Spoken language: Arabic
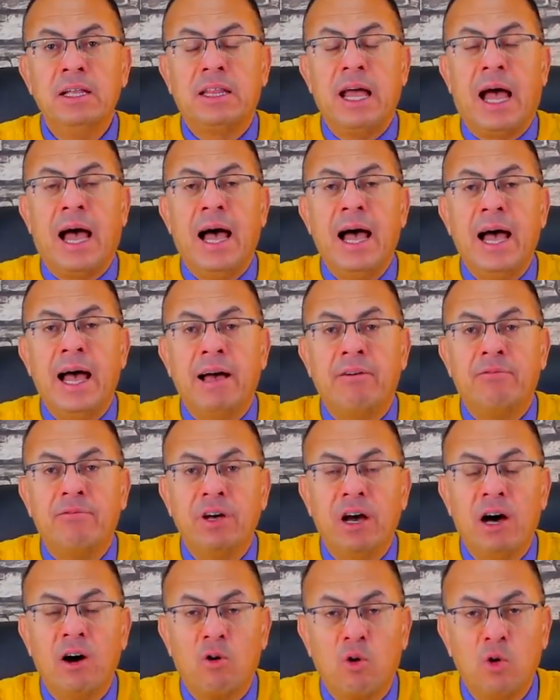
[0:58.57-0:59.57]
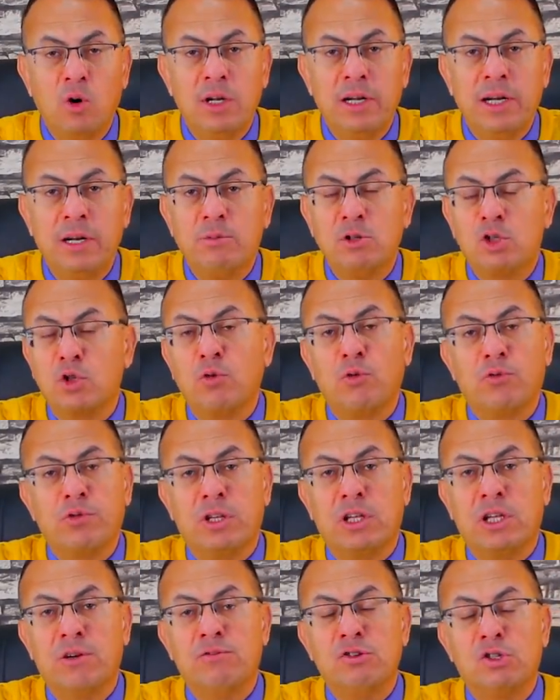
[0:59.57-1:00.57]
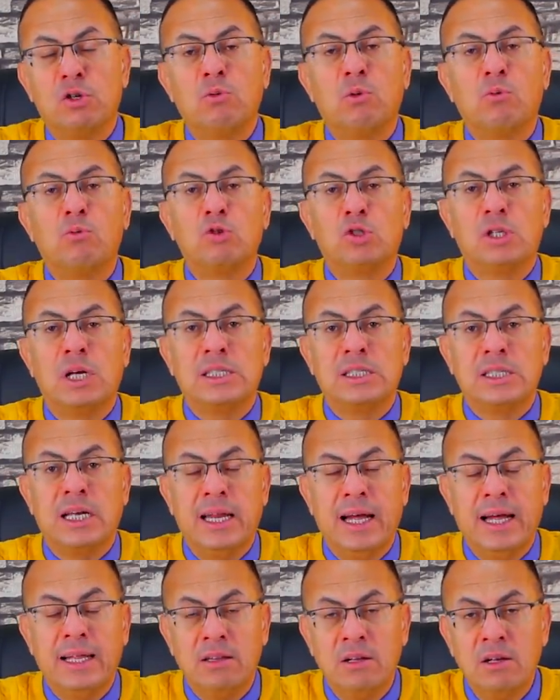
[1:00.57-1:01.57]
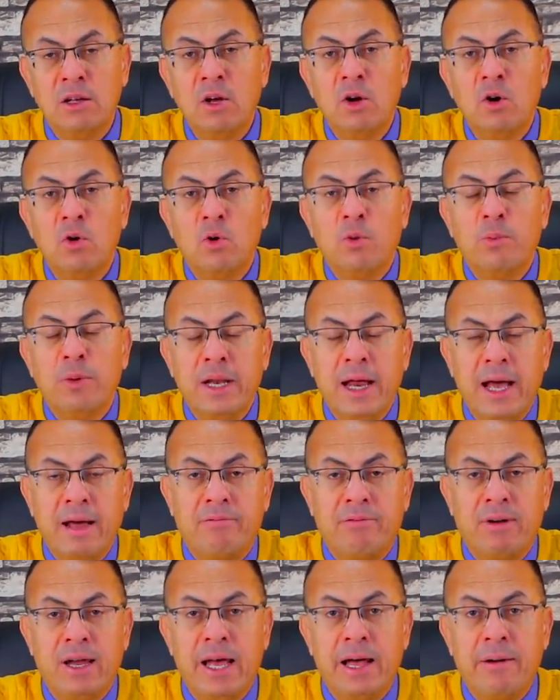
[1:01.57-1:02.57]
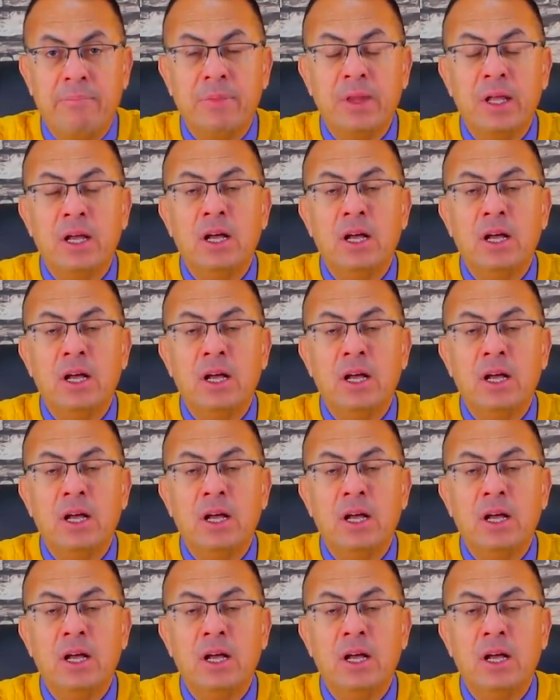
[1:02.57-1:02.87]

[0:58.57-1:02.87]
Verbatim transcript: تحقق فيها كل اللي بتشوفه في التلفزيون من مسلسلات ومن افلام